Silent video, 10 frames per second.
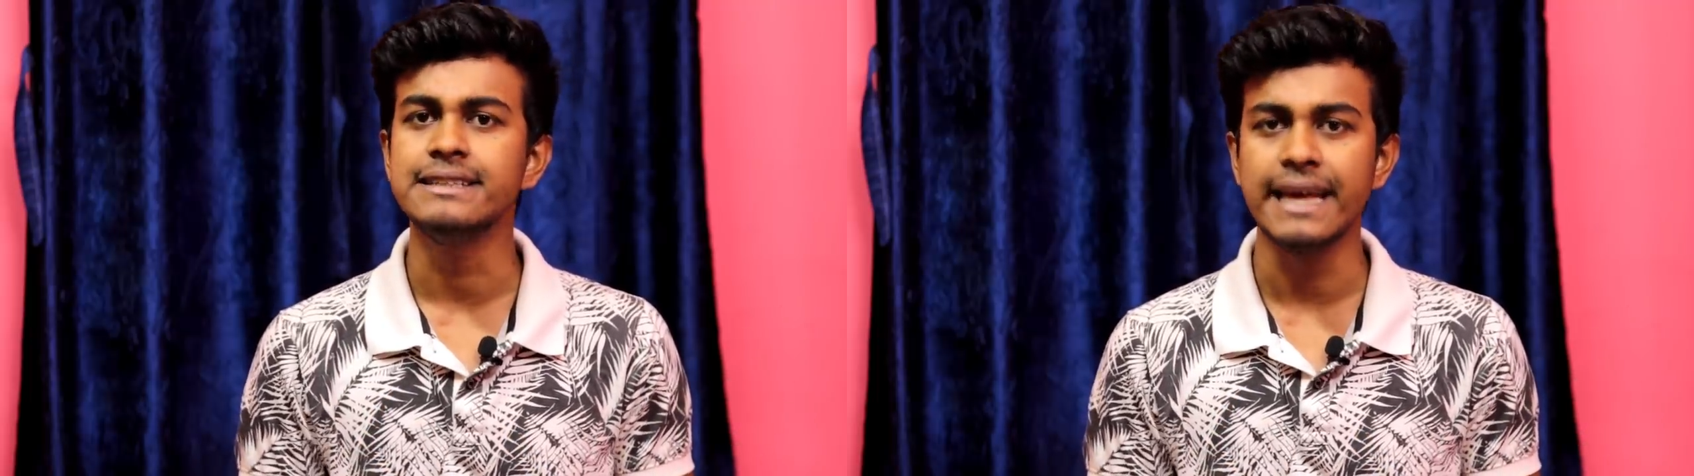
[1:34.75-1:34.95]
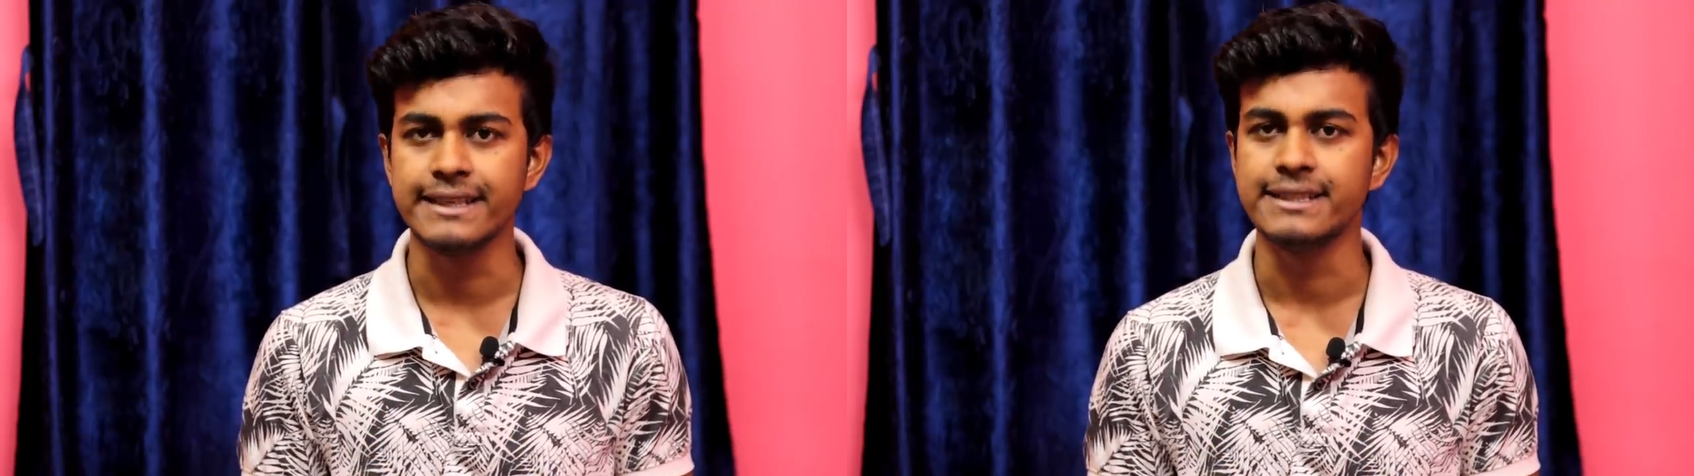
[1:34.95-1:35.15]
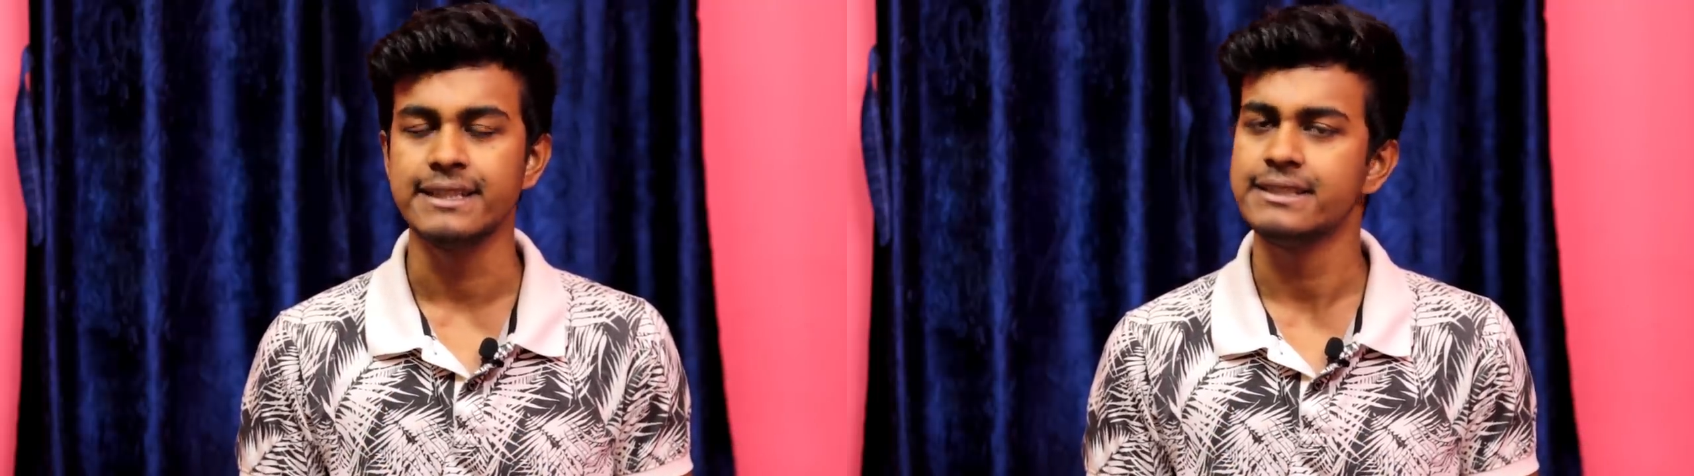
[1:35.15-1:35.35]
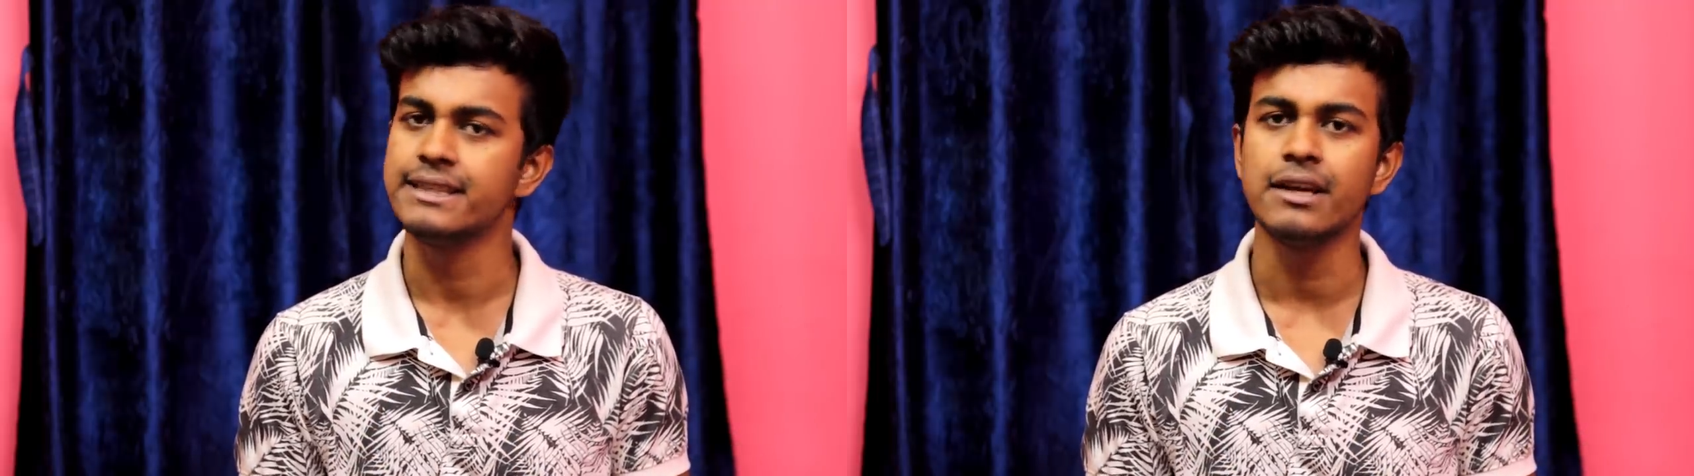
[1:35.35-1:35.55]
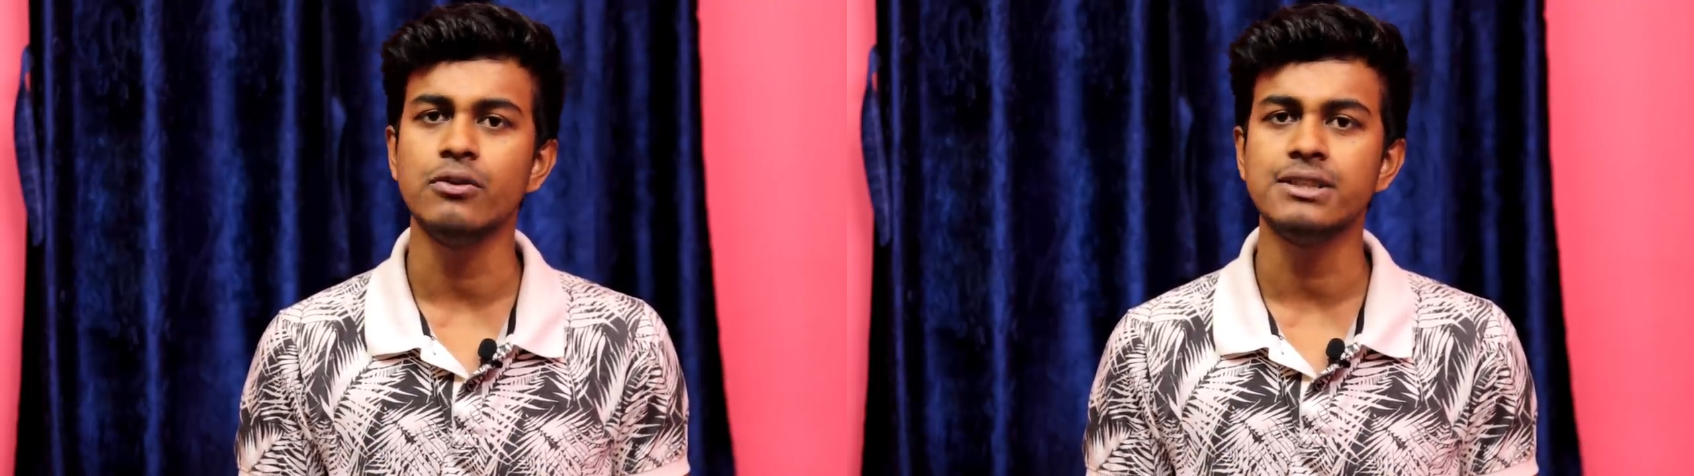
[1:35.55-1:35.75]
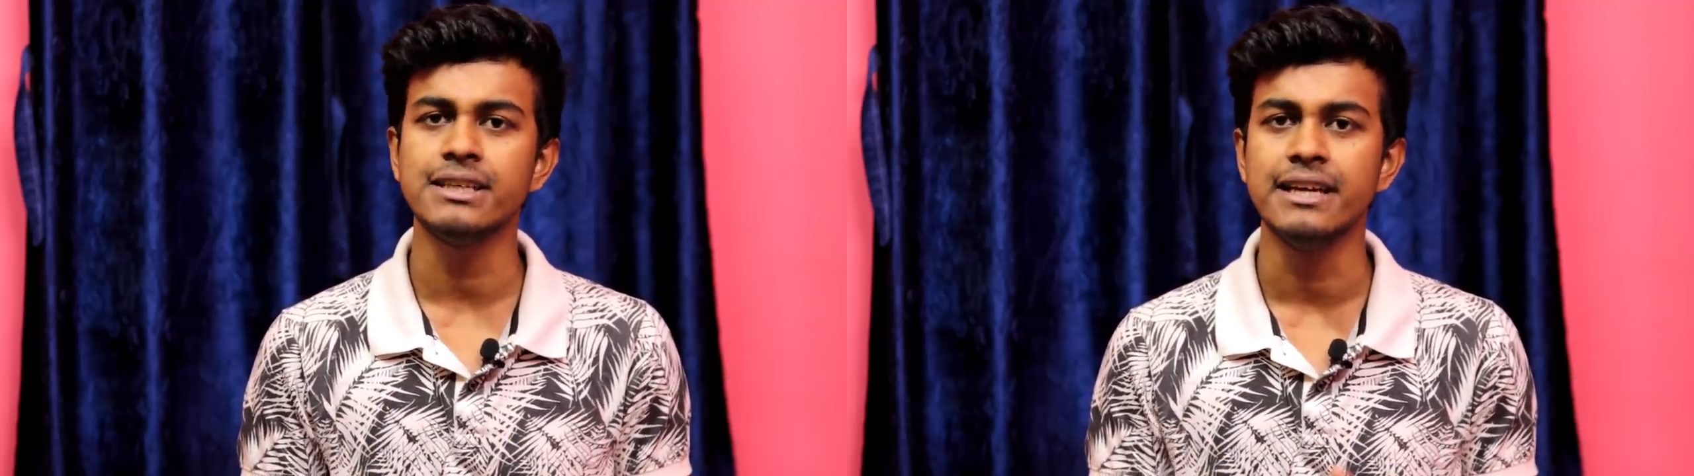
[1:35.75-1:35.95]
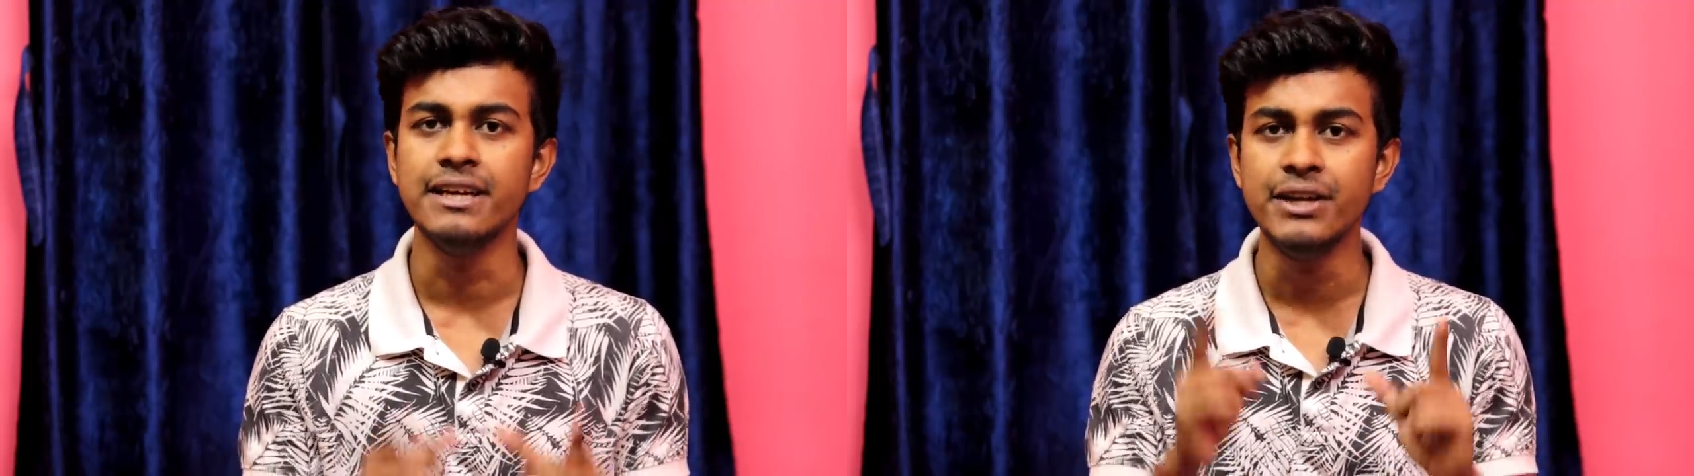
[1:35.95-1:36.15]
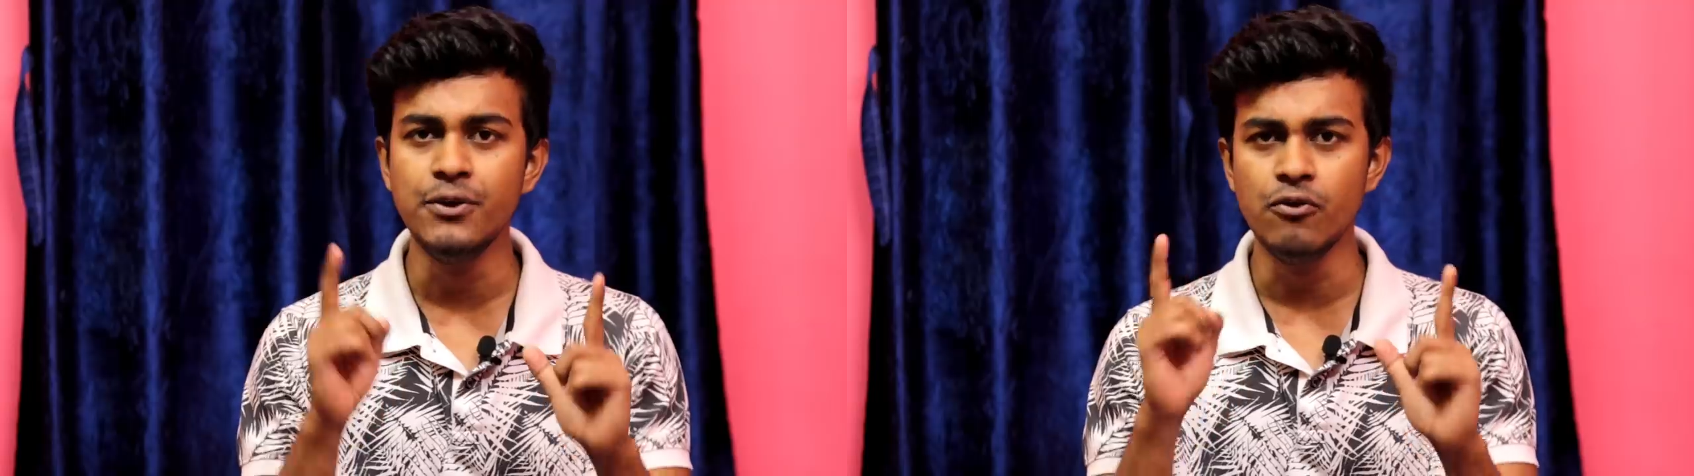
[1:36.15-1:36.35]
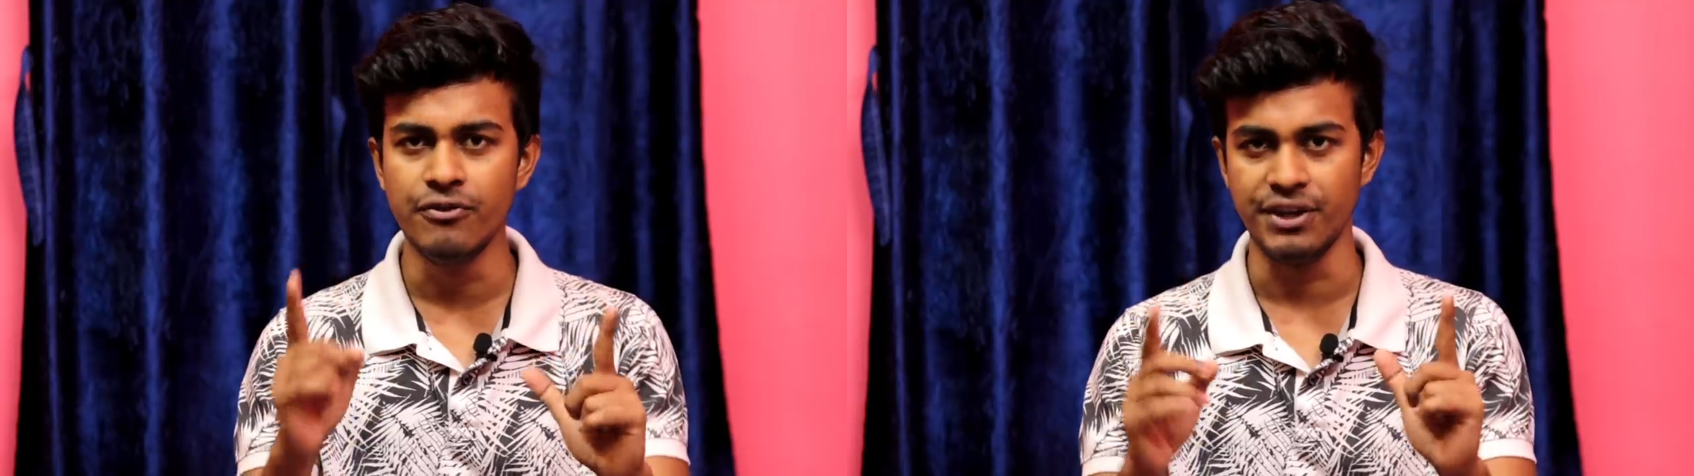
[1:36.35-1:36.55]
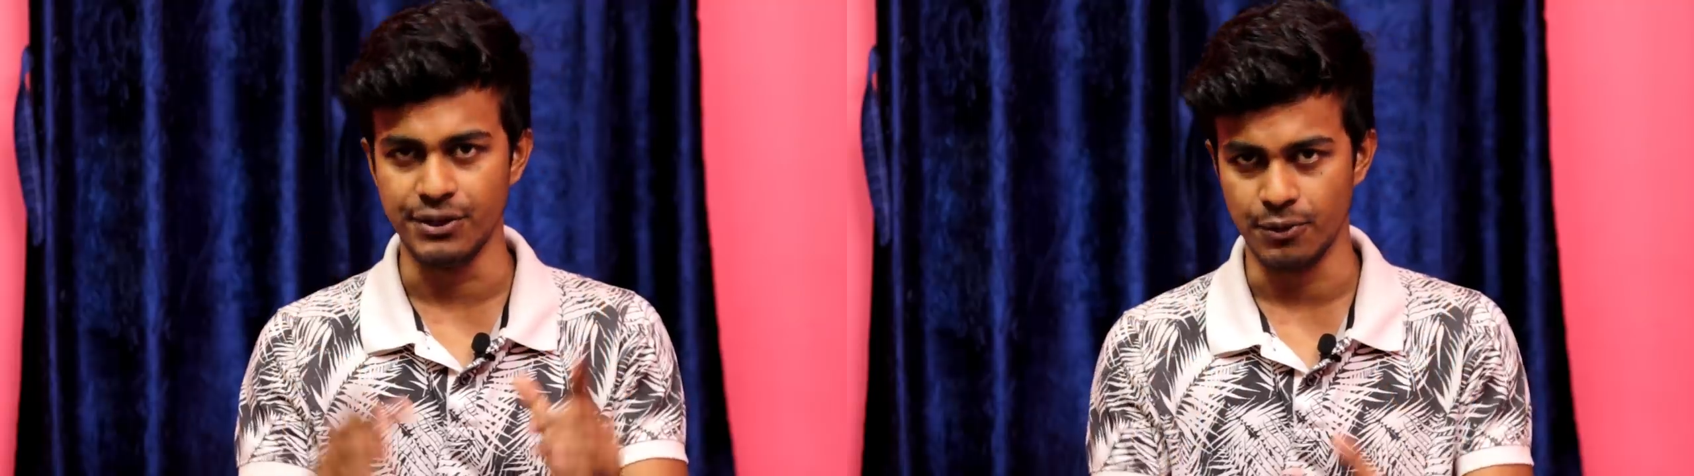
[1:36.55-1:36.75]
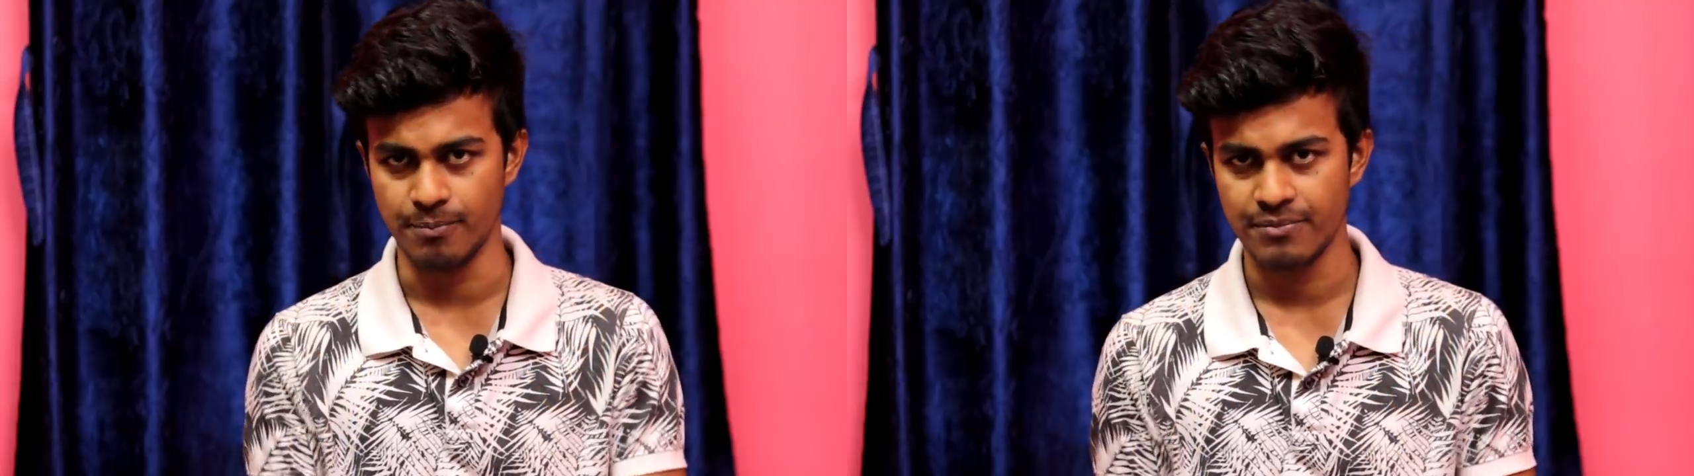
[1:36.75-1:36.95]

দেখছে সেটা হচ্ছে গিয়ে নিউ ভিডিও